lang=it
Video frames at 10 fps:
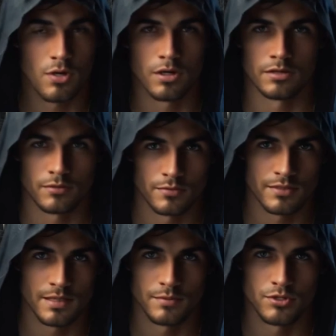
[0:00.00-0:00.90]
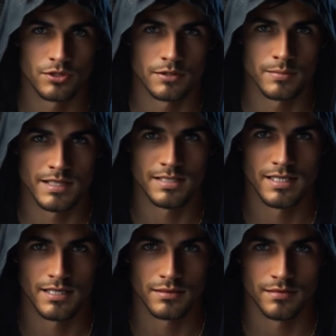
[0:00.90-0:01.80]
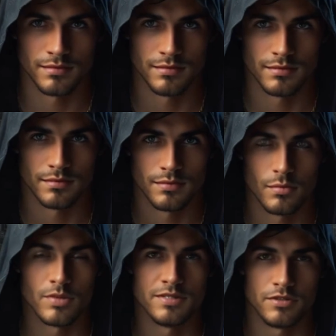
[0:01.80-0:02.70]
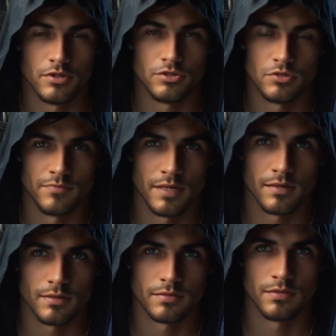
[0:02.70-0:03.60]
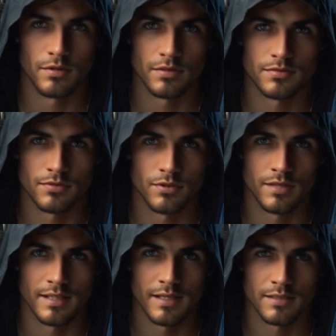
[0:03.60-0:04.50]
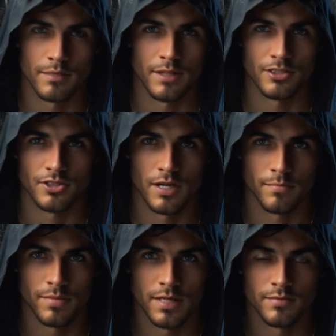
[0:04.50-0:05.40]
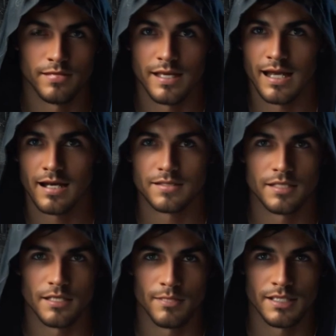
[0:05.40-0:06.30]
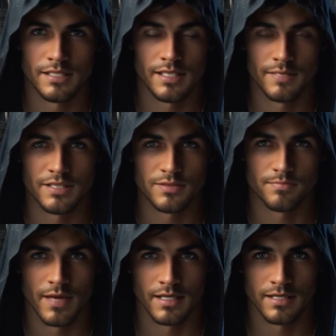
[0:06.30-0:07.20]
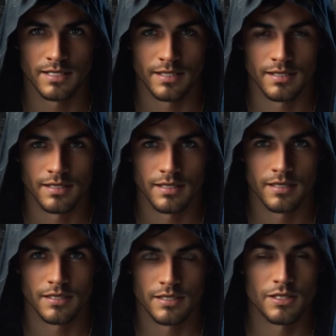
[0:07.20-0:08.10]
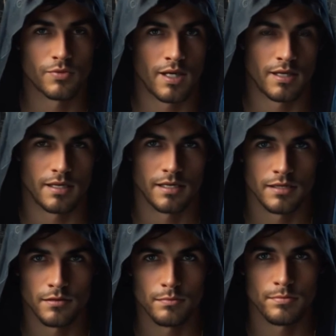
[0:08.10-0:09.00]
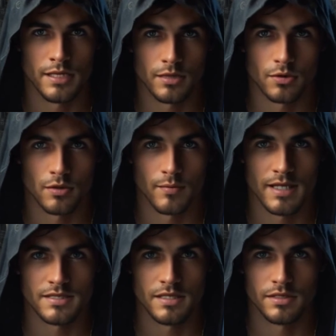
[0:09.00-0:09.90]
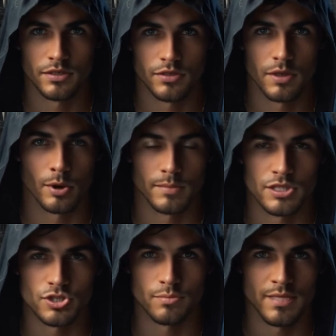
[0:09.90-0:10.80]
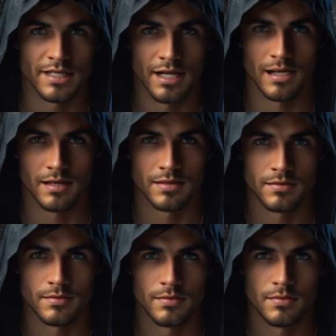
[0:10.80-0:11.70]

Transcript: Ciao a tutti amici del mistero. Quest'oggi vi racconterò la storia raccapricciante della casa che vedete alle mie spalle, situata in un piccolo paesino di una provincia americana